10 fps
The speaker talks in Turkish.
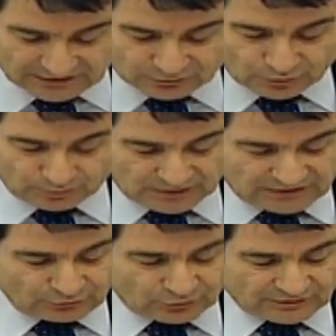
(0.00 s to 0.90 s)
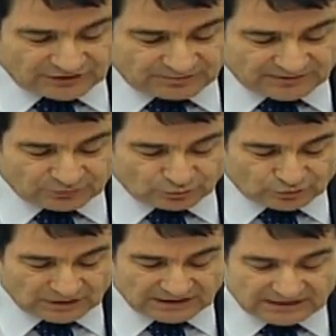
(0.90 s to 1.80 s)
toplu iş sözleşmesi
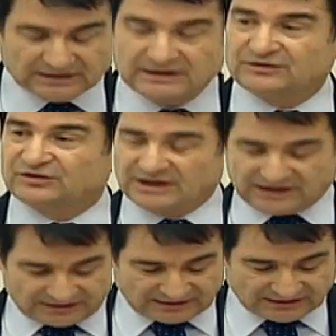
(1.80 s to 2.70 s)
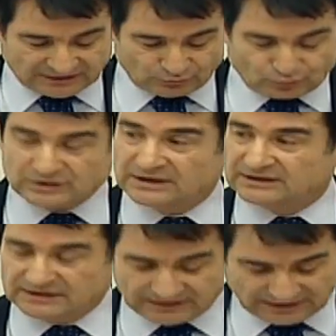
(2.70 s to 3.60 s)
uygulanan iş yerlerinde 3
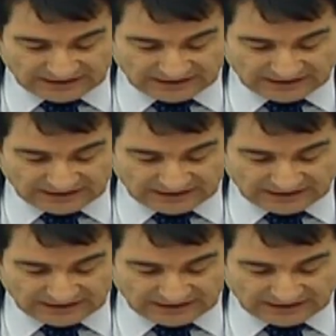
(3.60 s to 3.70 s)
katı,